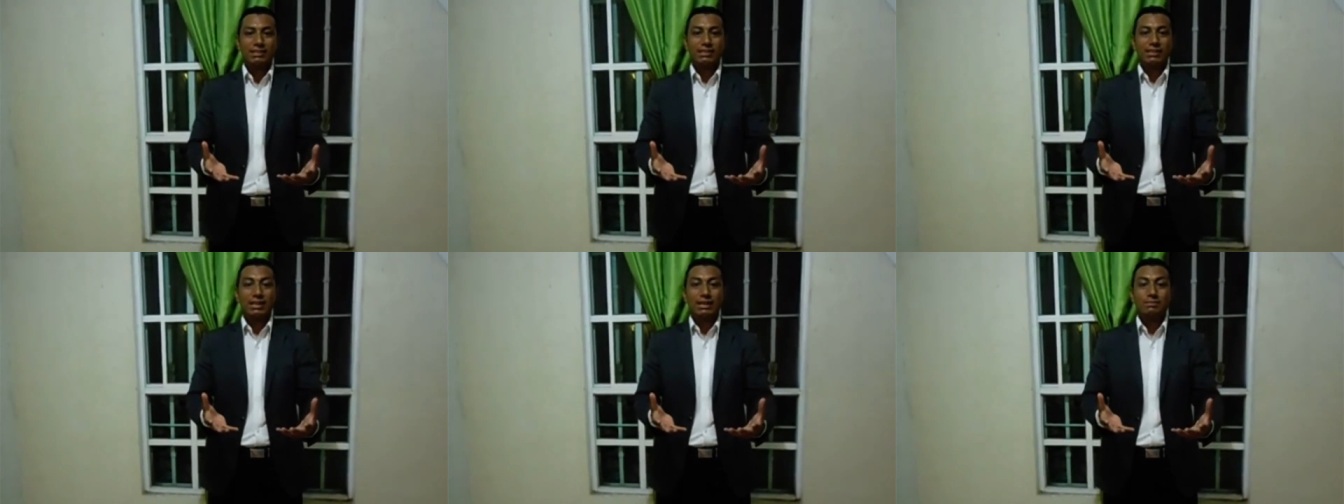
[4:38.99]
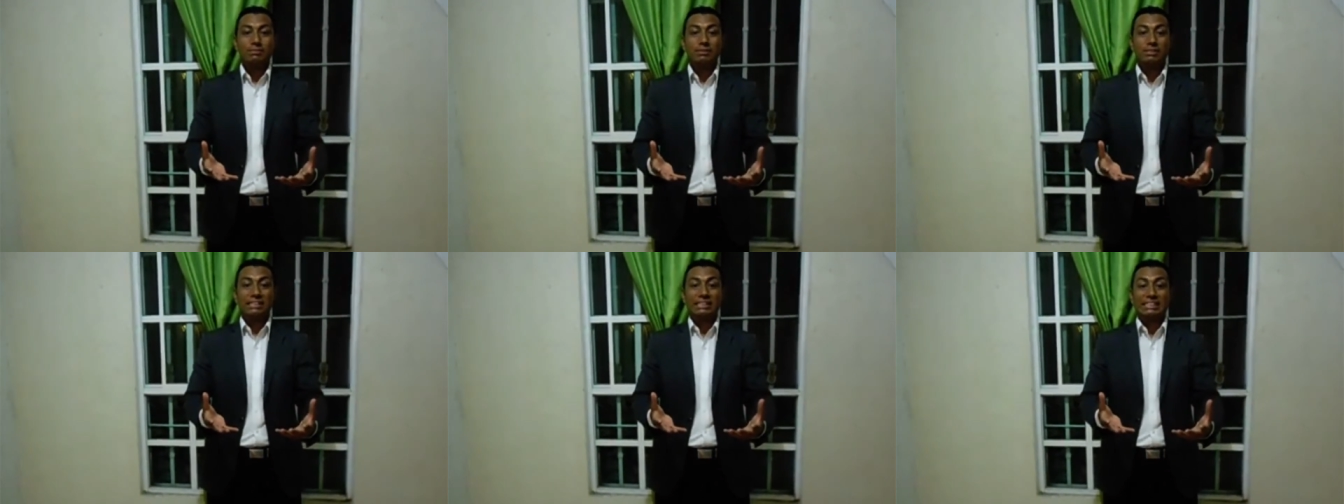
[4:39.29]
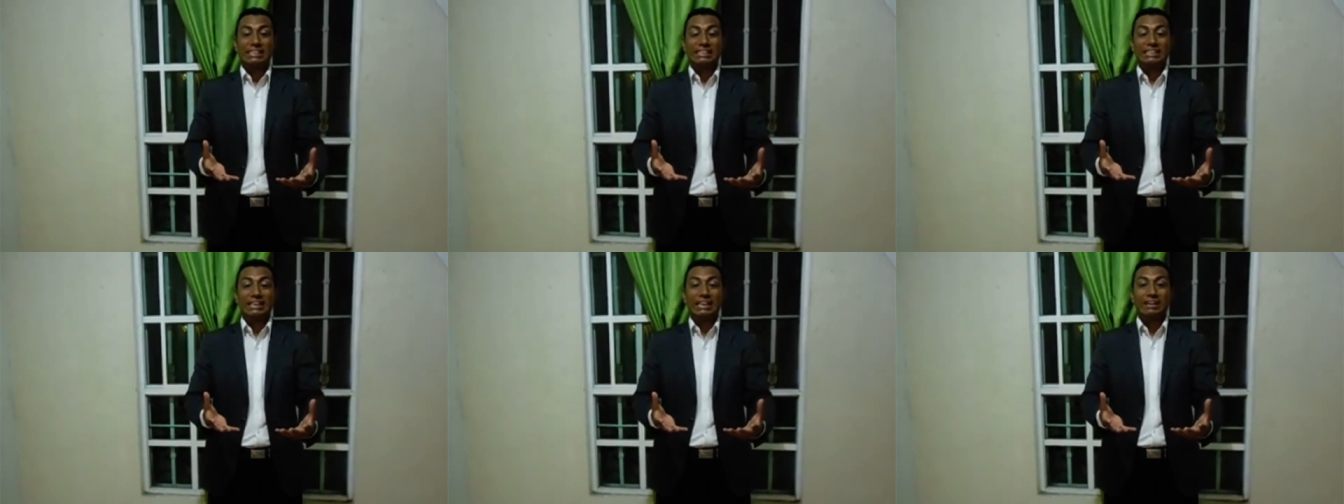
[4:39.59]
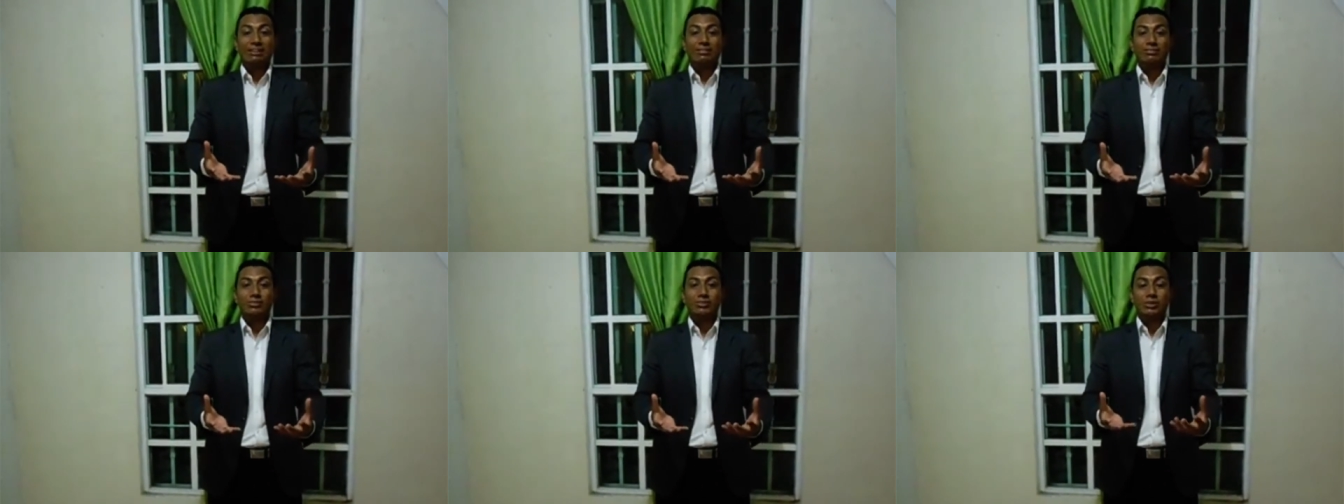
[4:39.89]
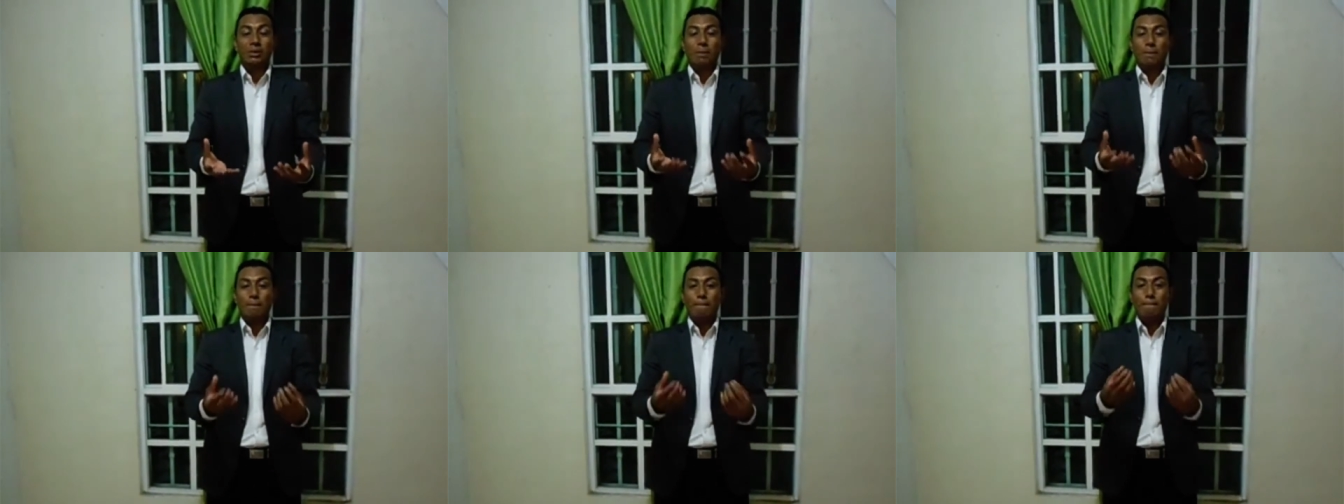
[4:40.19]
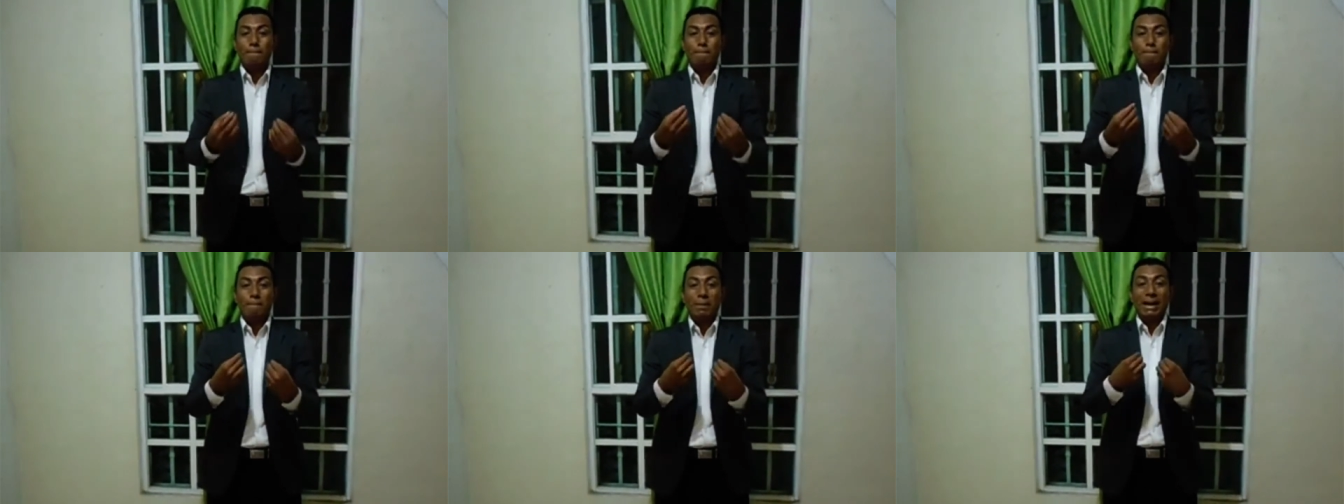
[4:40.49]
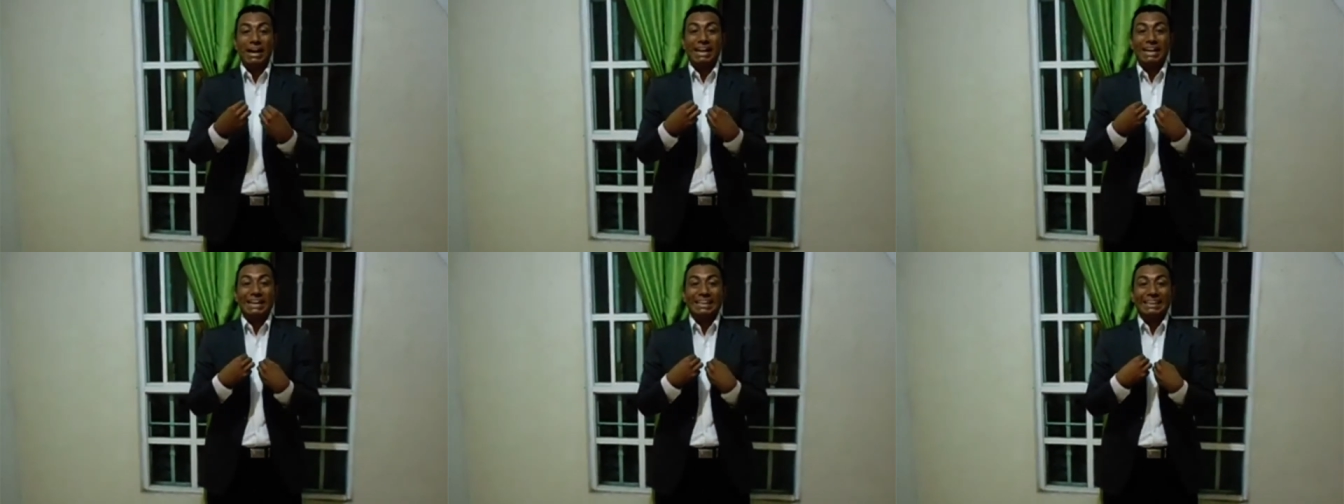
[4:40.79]
llegamos a sentirnos
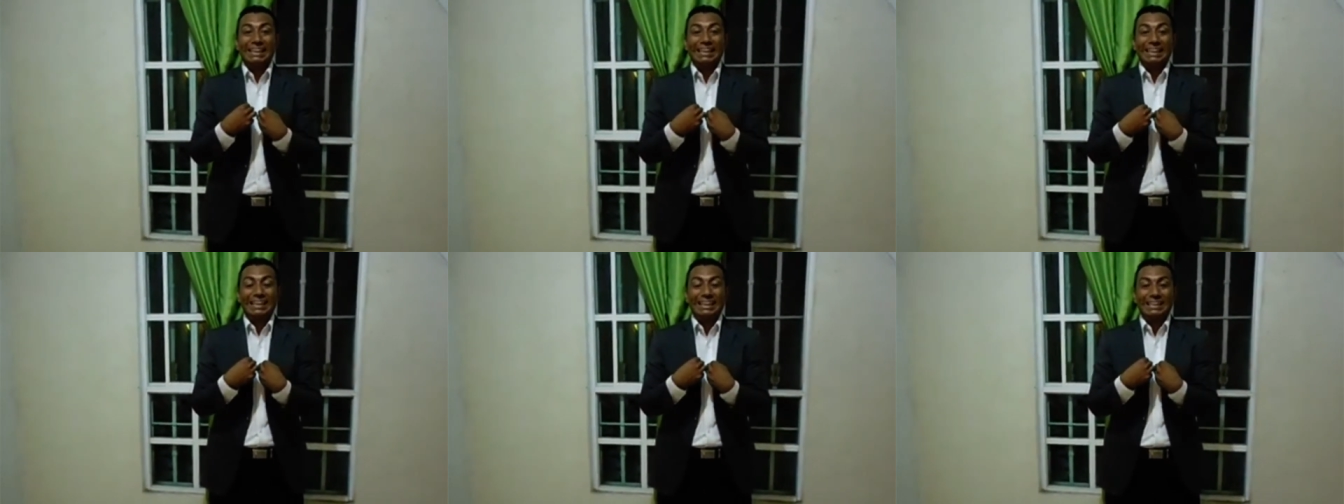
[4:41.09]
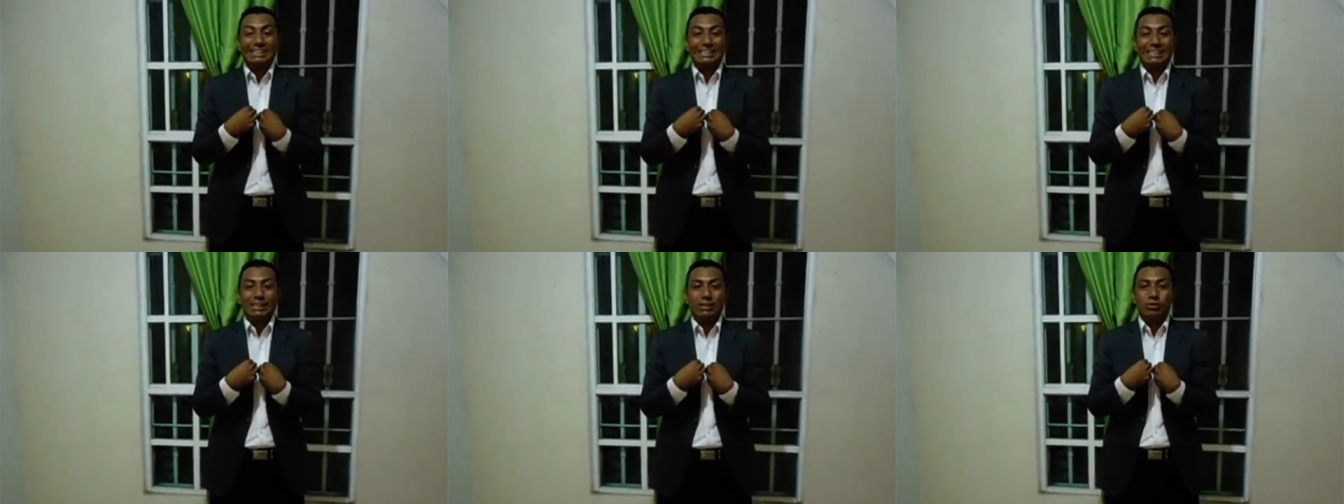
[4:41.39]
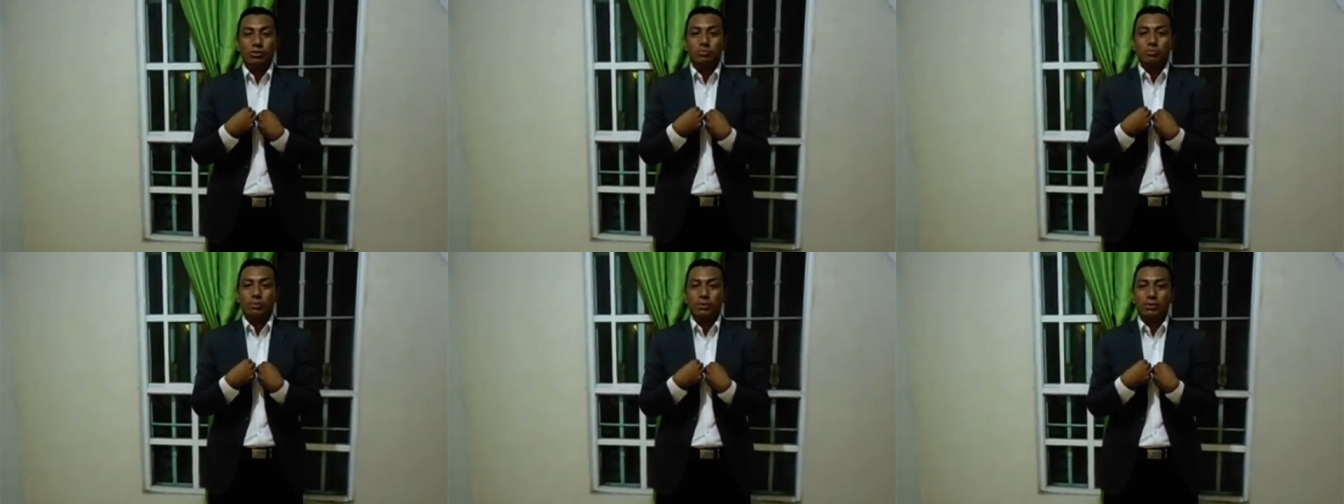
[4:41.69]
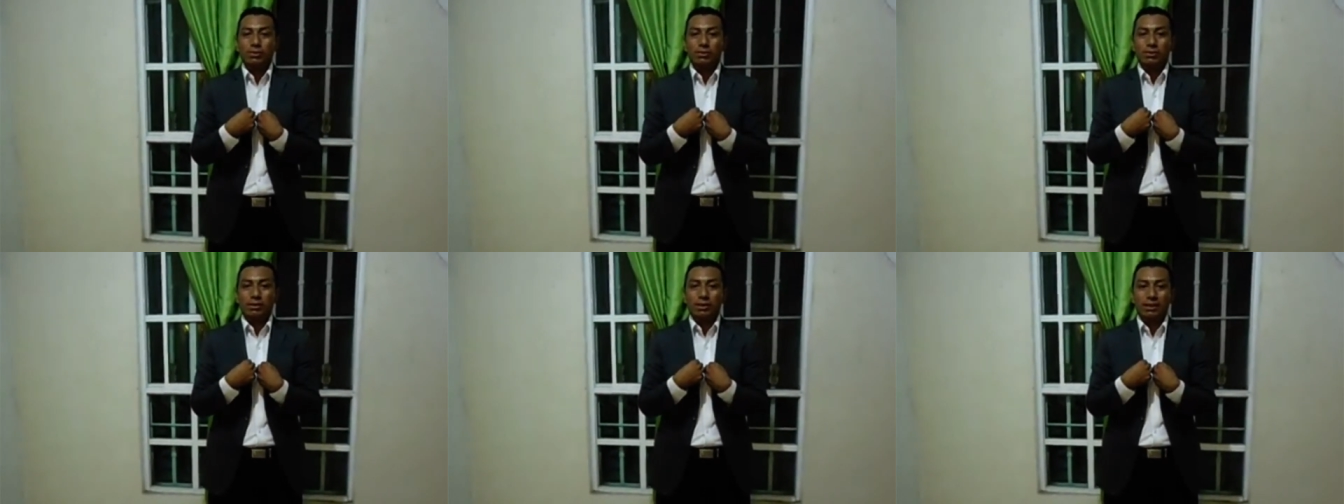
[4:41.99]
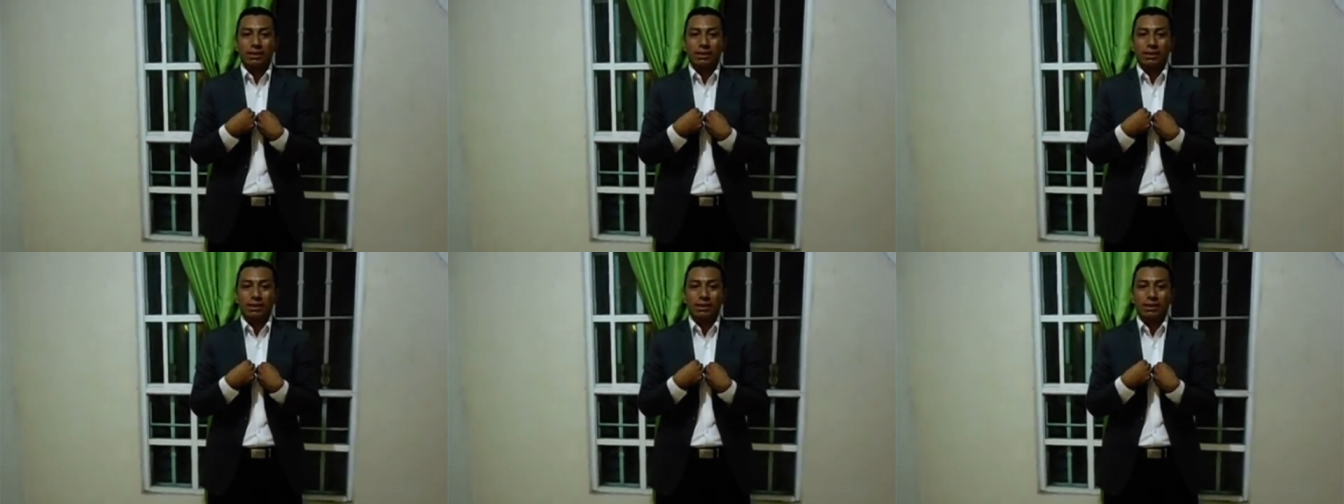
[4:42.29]
parte de ese grupo